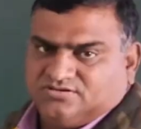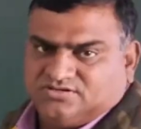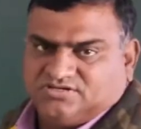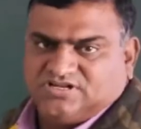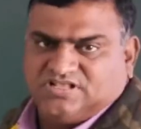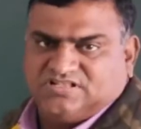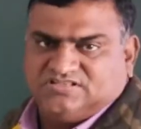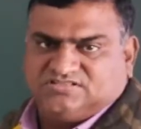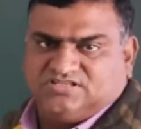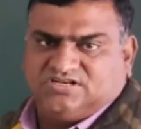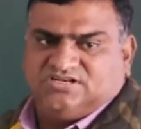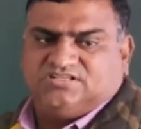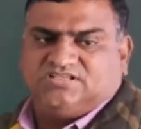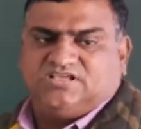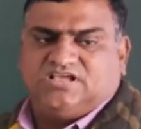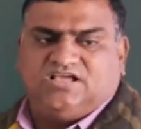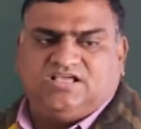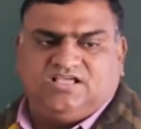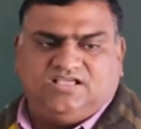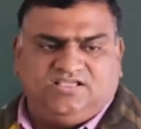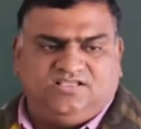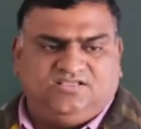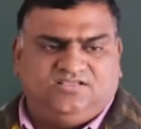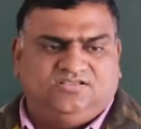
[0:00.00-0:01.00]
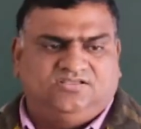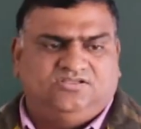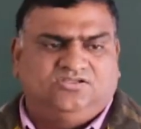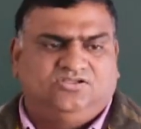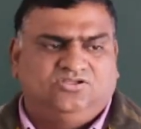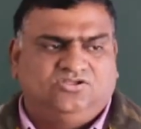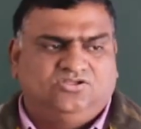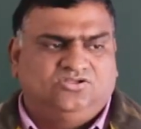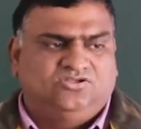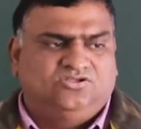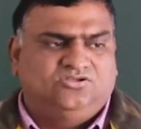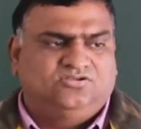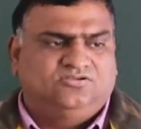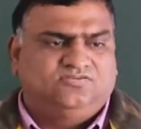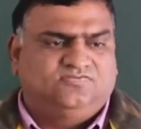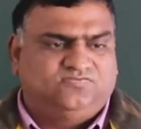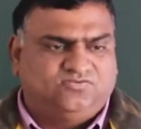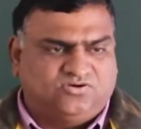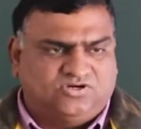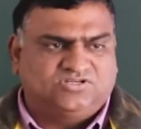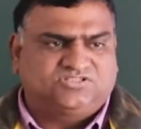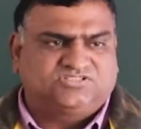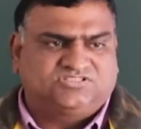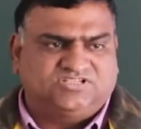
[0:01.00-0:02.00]
टेंशन क्या है
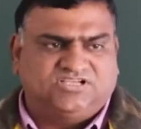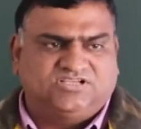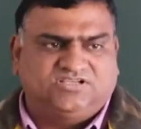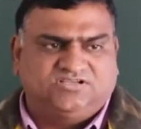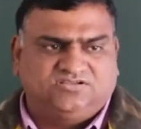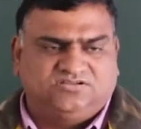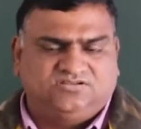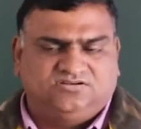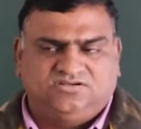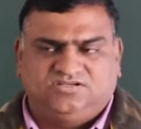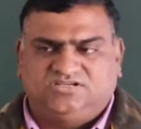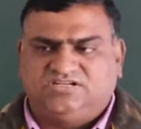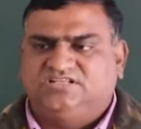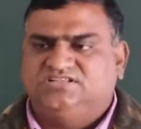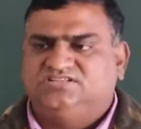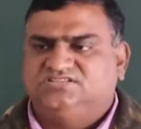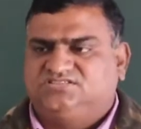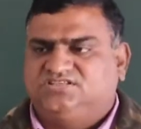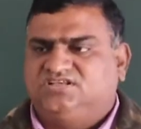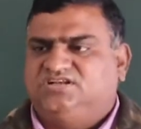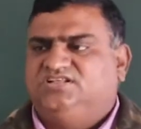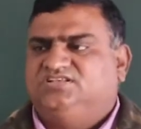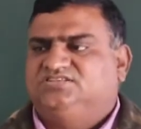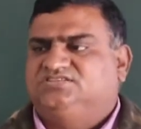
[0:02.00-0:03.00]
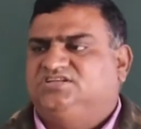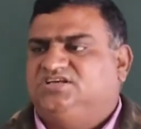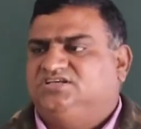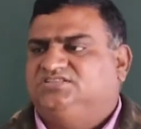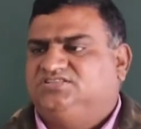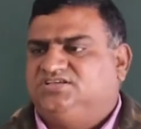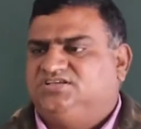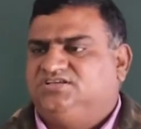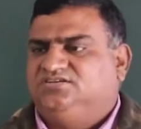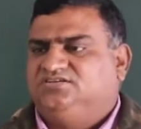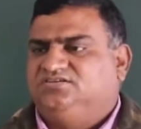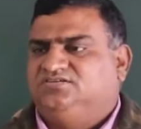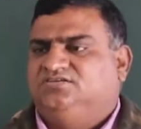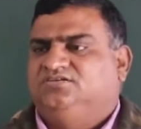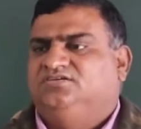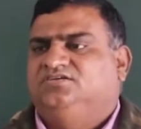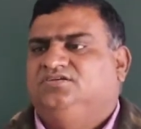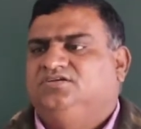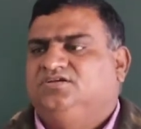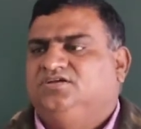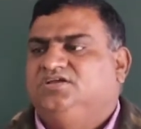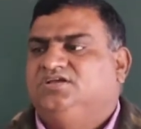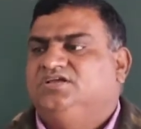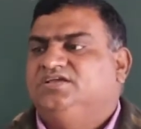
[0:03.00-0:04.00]
फोर्स है टेंशन इज
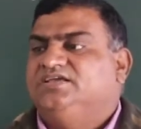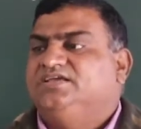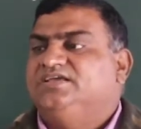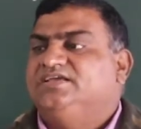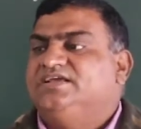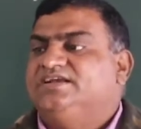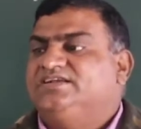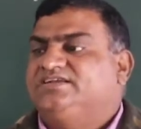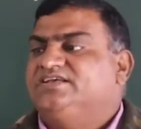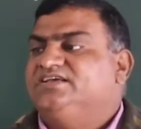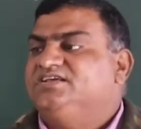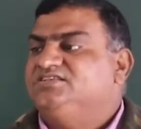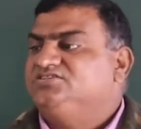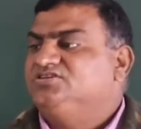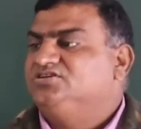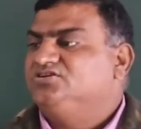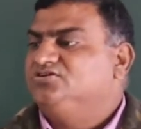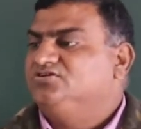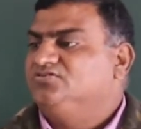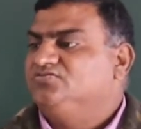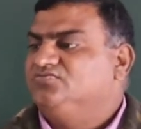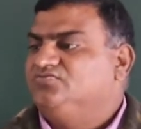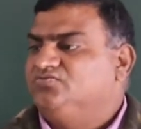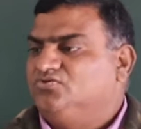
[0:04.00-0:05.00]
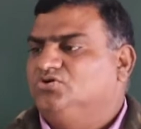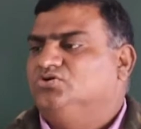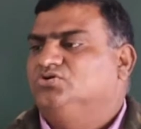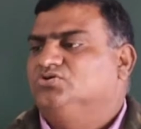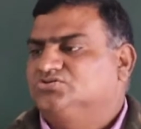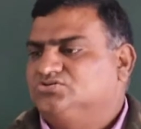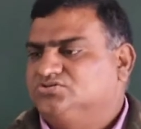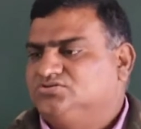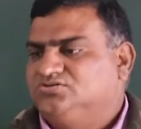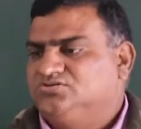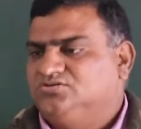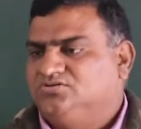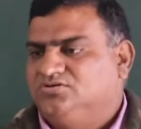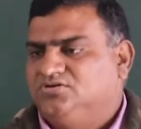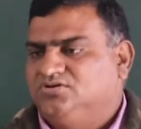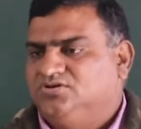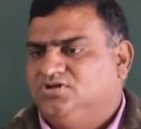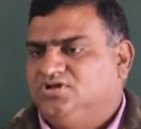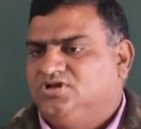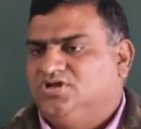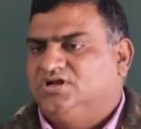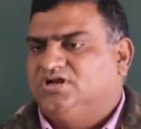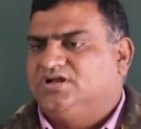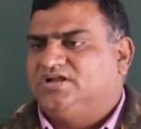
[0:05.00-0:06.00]
नथिंग इट इज फोर्स
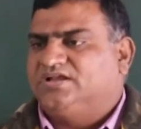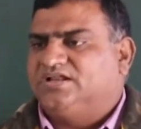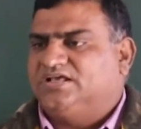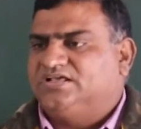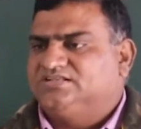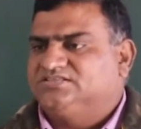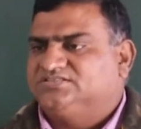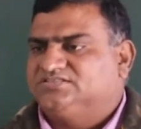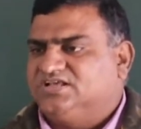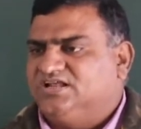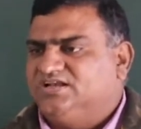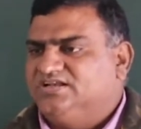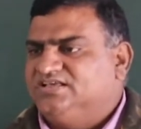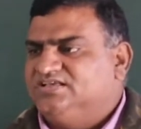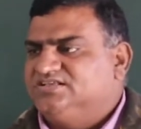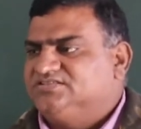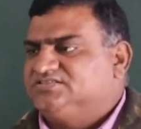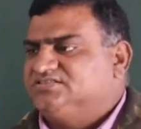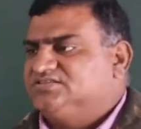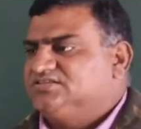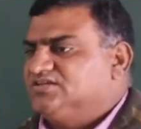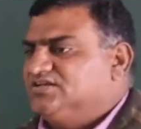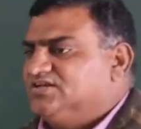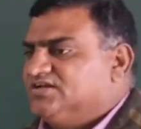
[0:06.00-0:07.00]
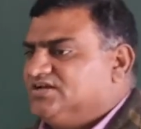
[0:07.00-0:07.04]
टेंशन इज